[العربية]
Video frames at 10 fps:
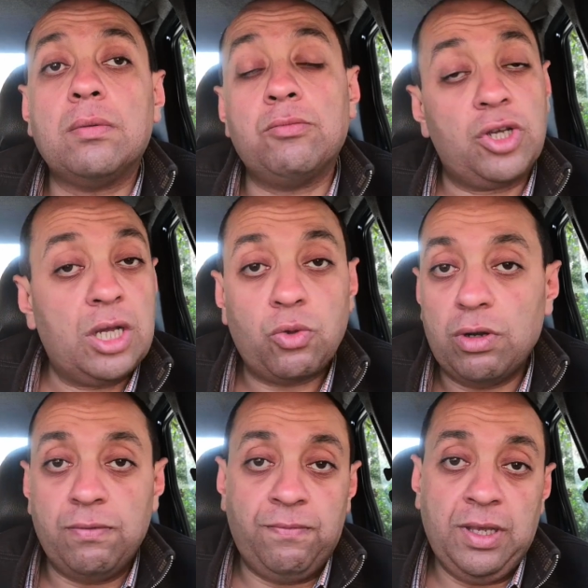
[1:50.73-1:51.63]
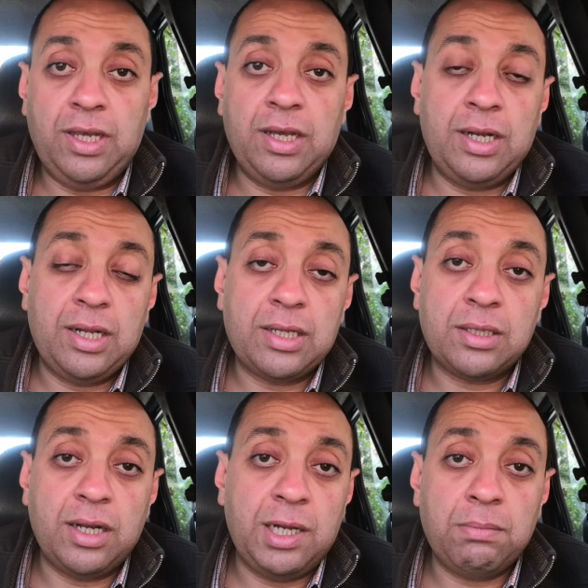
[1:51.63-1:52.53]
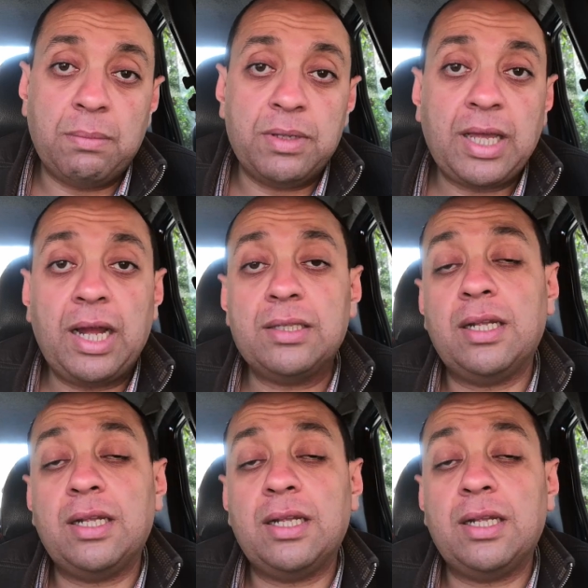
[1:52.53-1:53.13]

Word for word: مش هدخل في الدايليما بتاعة